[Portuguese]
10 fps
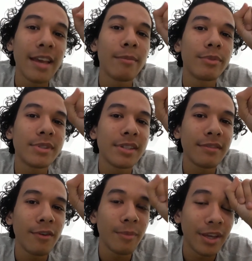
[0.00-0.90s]

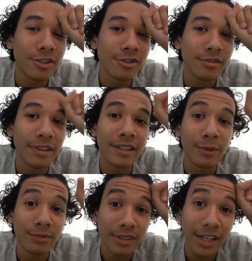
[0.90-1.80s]
possivelmente vai ter
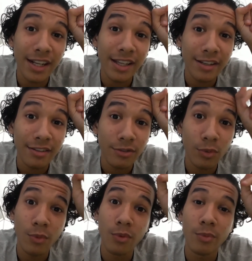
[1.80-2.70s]
um trailer do
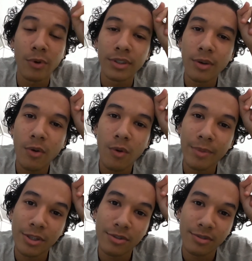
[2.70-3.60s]
Mortal
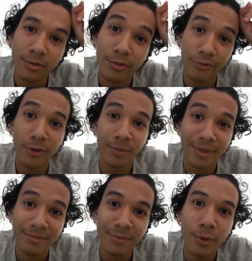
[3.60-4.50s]
Kombat, o filme.
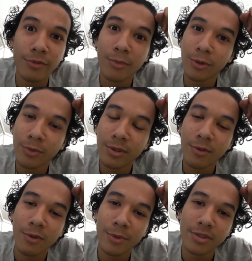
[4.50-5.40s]
O filme do Mortal
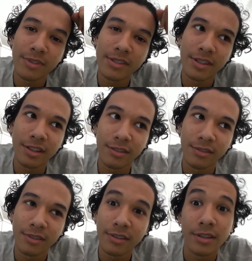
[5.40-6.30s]
Kombat que vai ser em
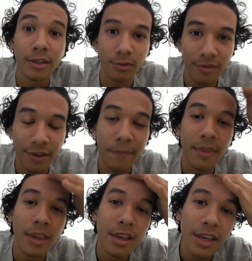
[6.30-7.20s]
ano que vem.
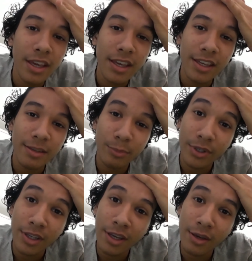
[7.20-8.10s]

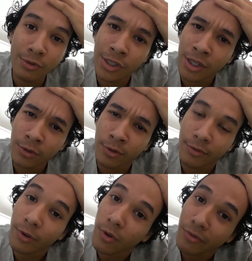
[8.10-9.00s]
Porque o diretor
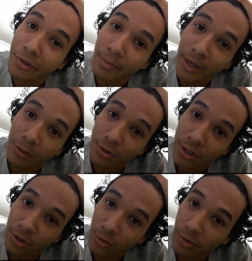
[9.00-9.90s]
foi confirmado, o
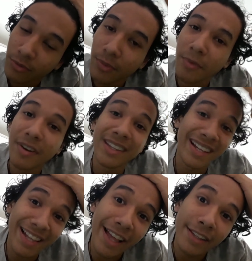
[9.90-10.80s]
diretor do filme vai estar
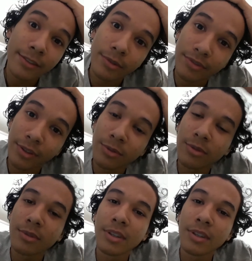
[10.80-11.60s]
tá lá no evento.